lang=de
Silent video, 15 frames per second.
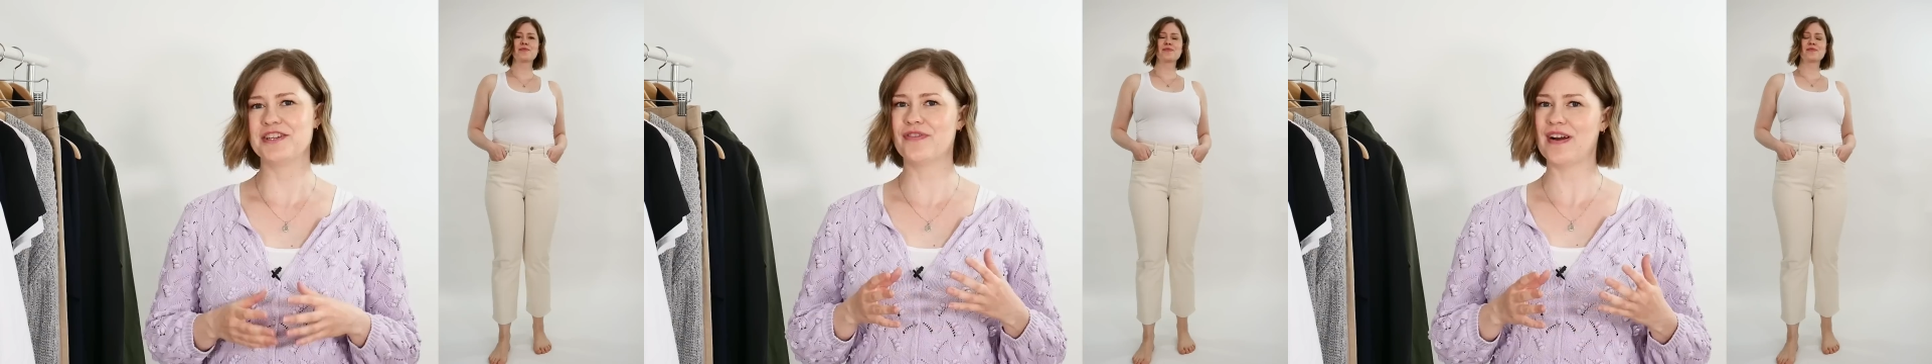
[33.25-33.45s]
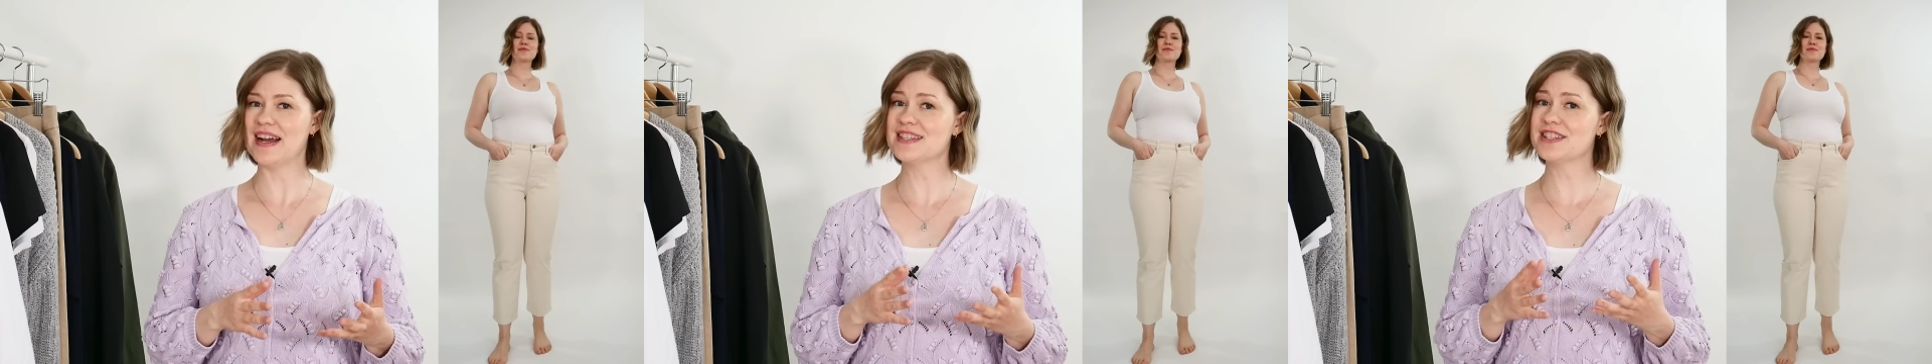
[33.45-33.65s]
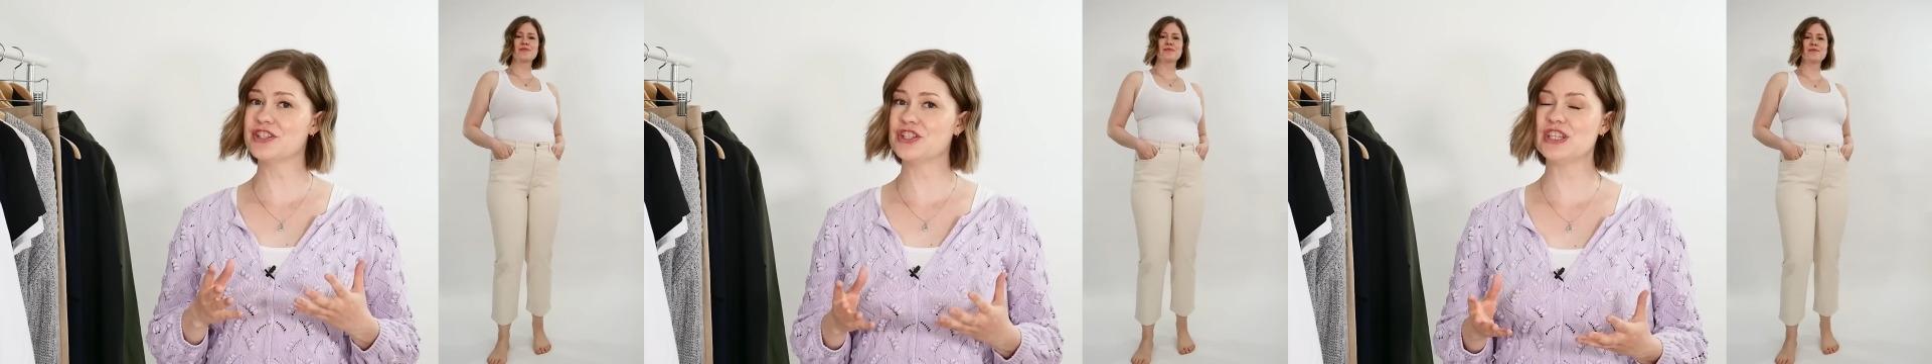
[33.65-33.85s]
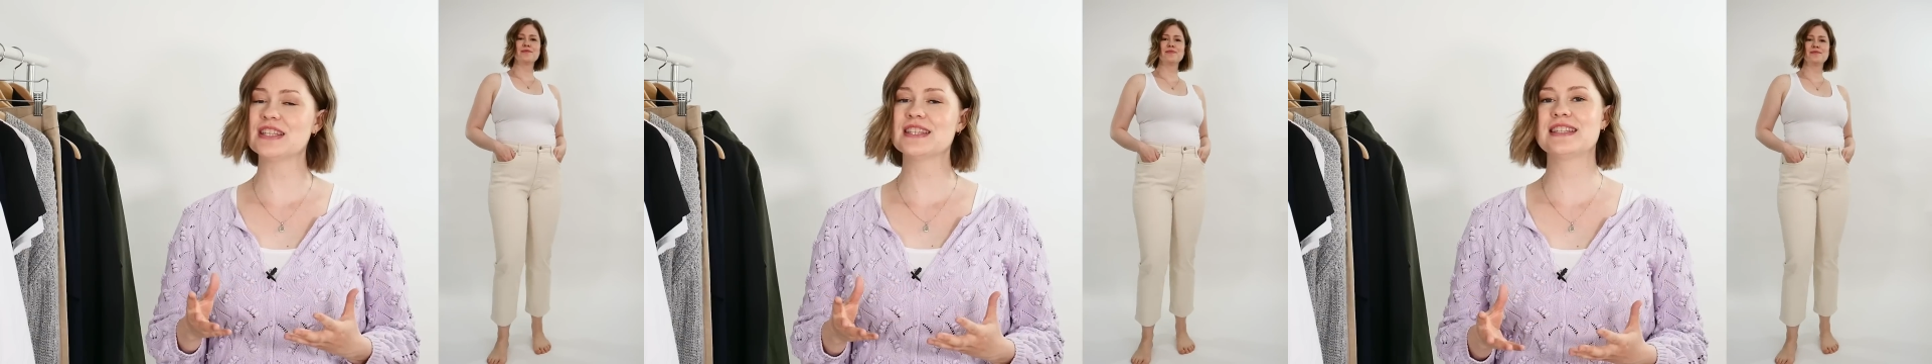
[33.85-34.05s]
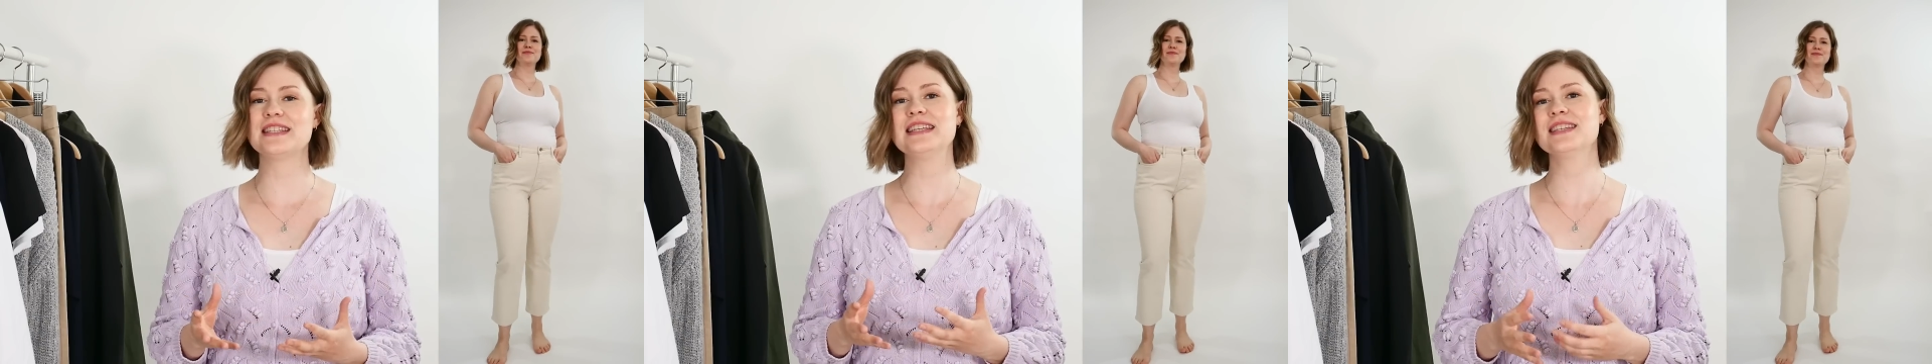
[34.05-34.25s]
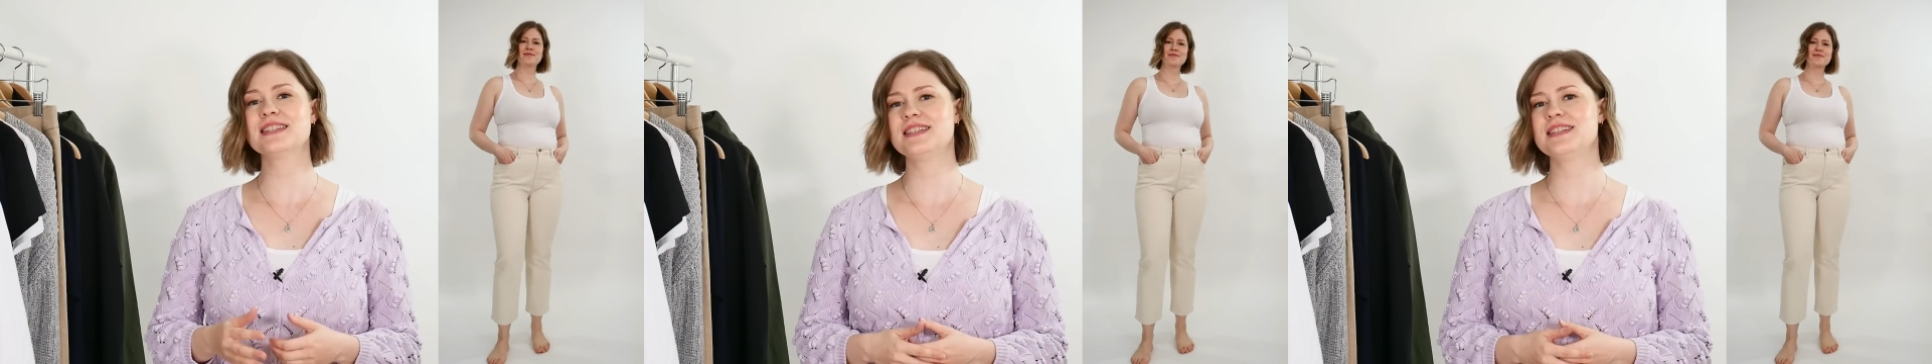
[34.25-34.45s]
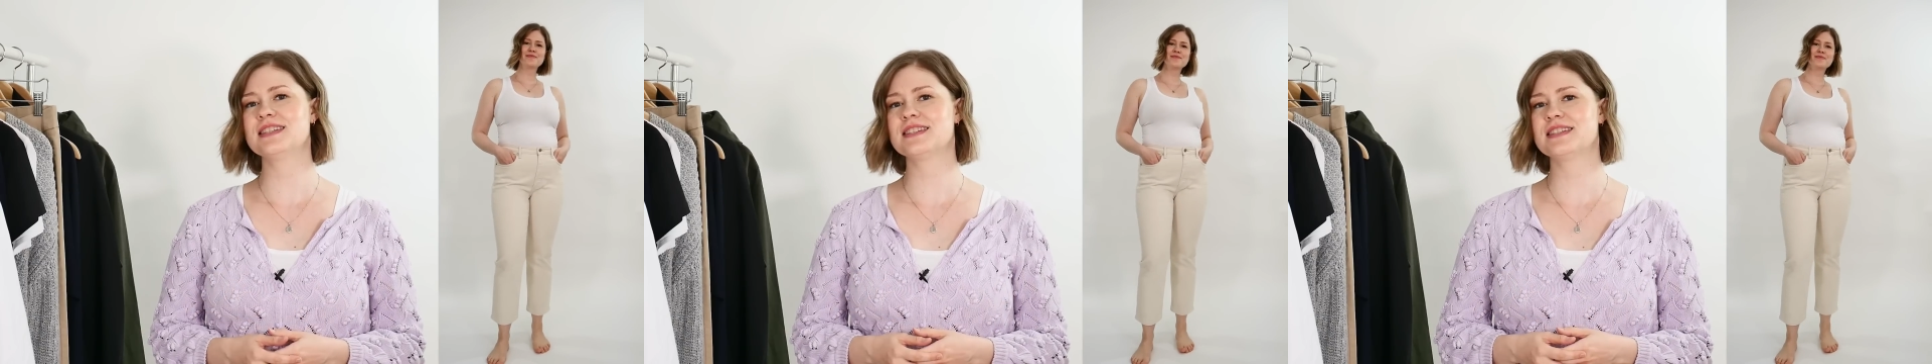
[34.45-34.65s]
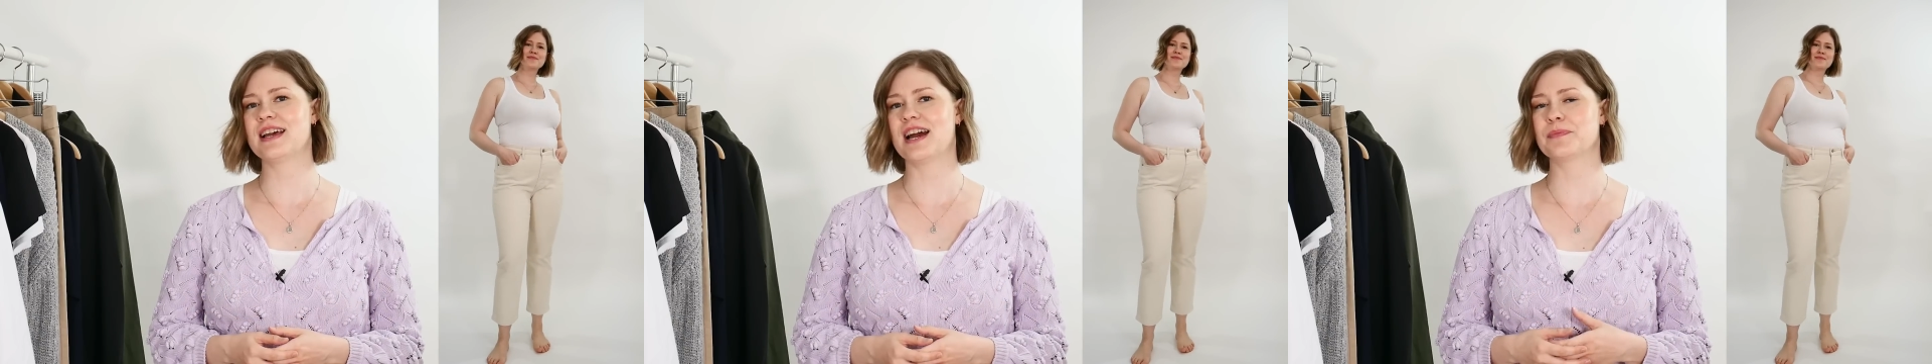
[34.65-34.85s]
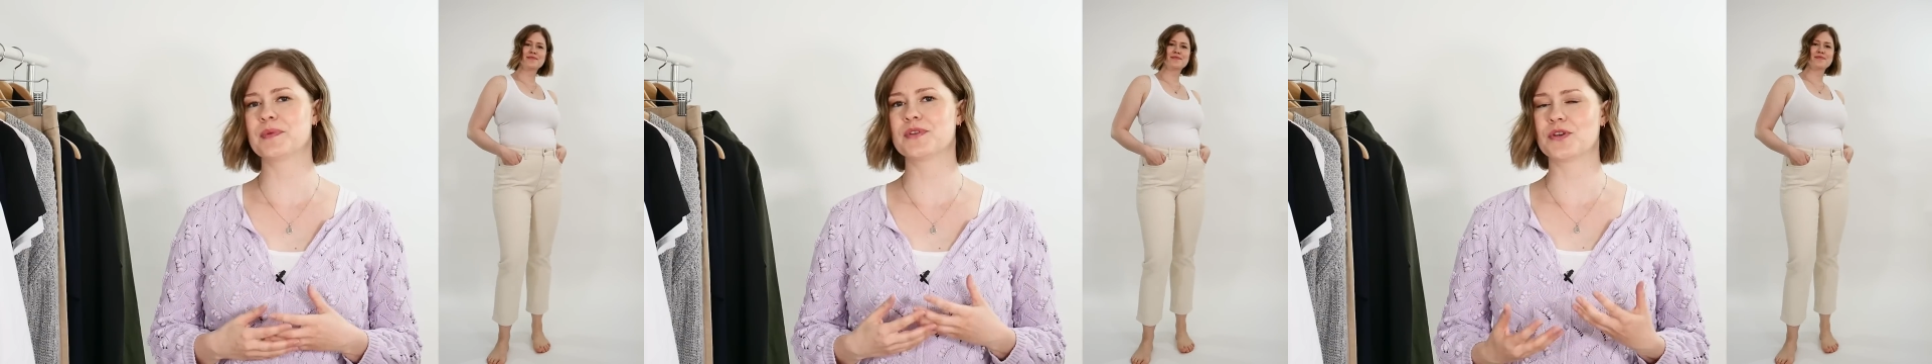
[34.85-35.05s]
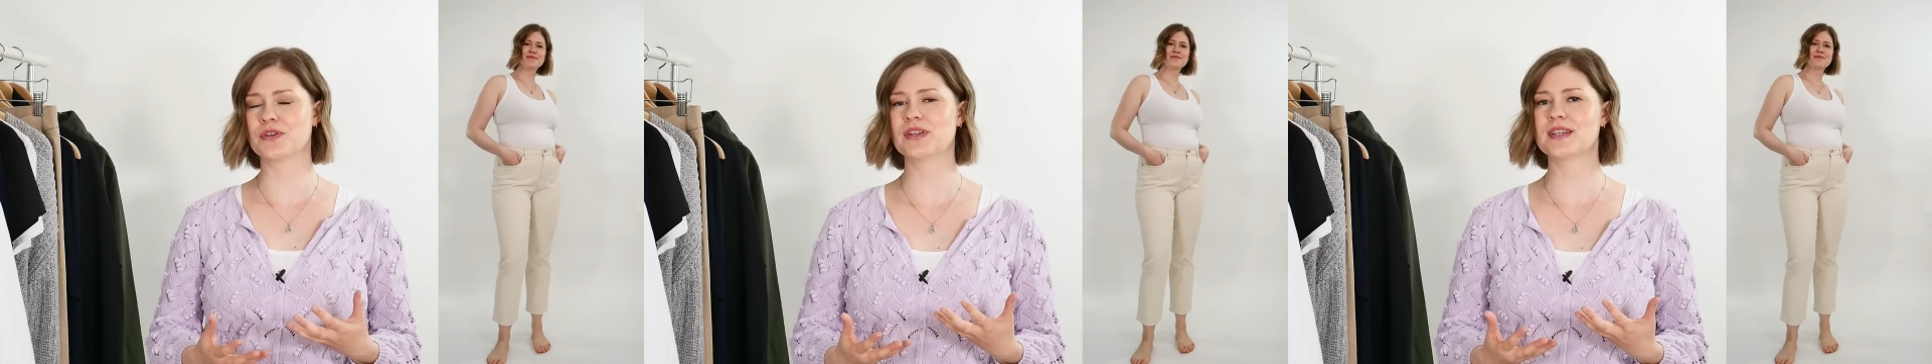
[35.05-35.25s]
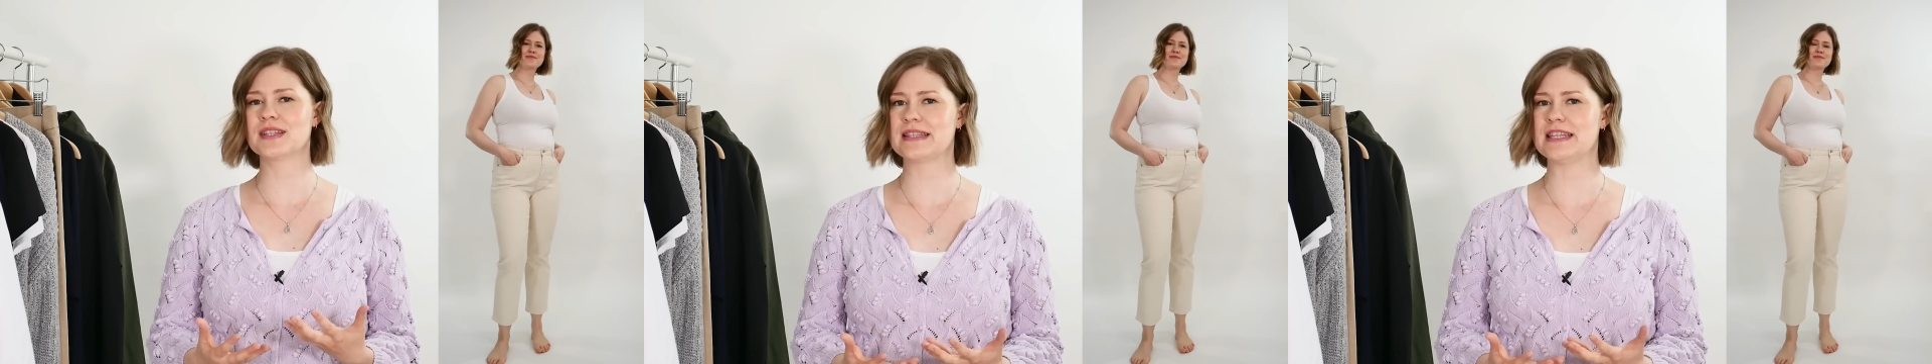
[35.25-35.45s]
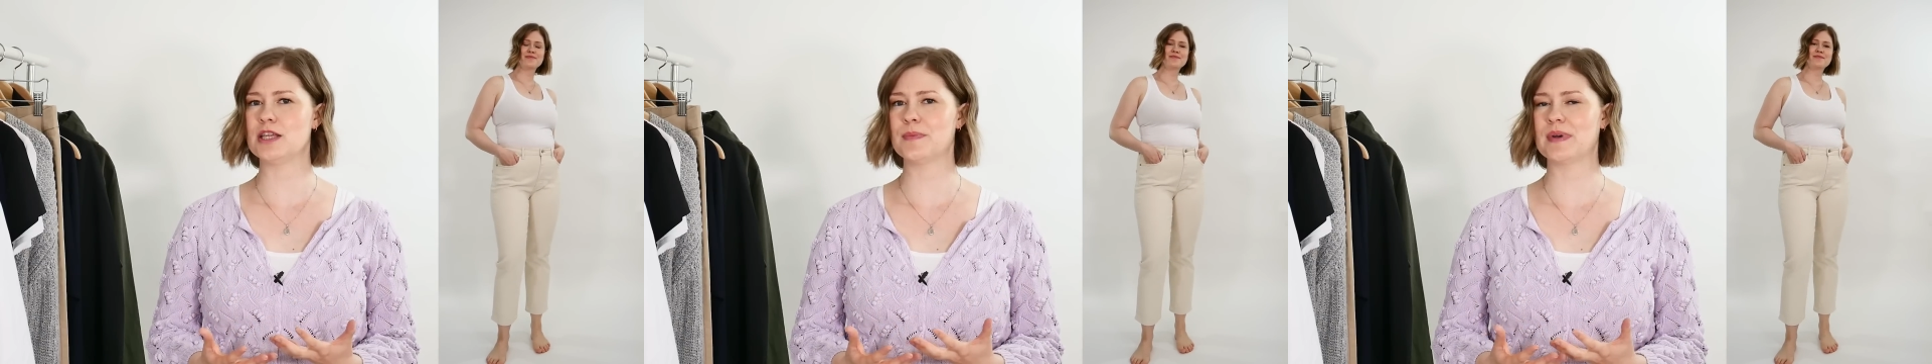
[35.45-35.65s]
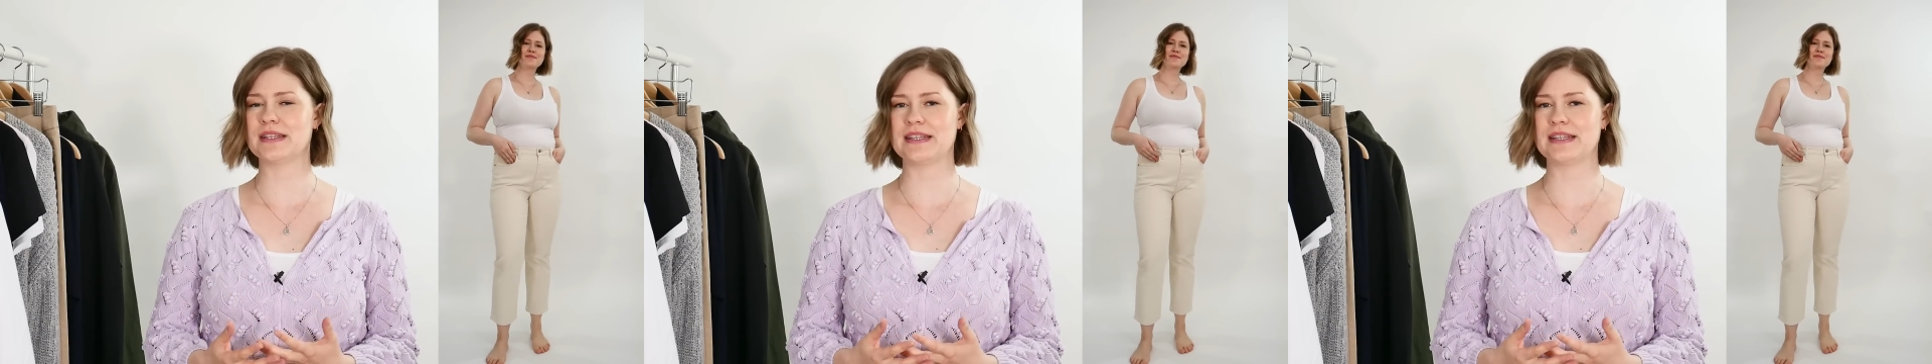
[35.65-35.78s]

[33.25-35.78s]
Die weiße Jeans, die ist dieses Jahr ein besonderes Thema,